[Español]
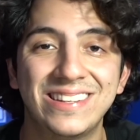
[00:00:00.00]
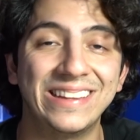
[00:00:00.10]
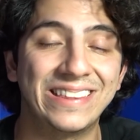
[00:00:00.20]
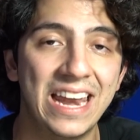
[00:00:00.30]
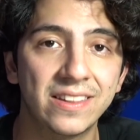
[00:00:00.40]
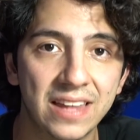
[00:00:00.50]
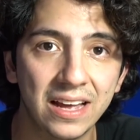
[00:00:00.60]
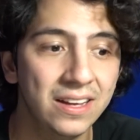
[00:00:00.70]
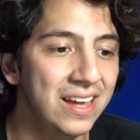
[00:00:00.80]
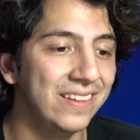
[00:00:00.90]
se
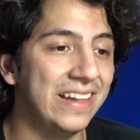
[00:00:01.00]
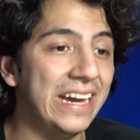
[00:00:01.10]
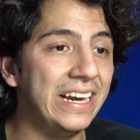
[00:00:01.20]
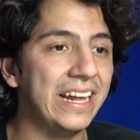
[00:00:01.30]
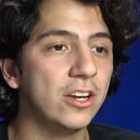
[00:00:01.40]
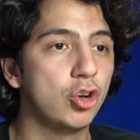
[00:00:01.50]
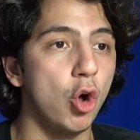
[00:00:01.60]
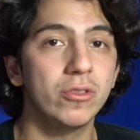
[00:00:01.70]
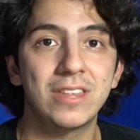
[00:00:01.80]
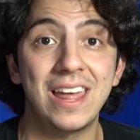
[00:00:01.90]
tratan de ir en
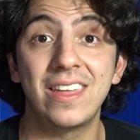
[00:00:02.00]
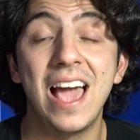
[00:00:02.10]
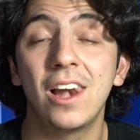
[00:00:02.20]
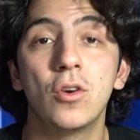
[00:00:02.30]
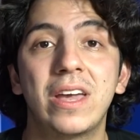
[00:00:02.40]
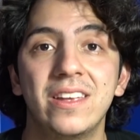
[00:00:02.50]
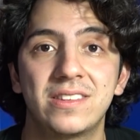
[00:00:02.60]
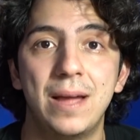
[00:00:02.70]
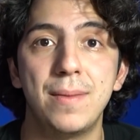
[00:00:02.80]
contra de algo que está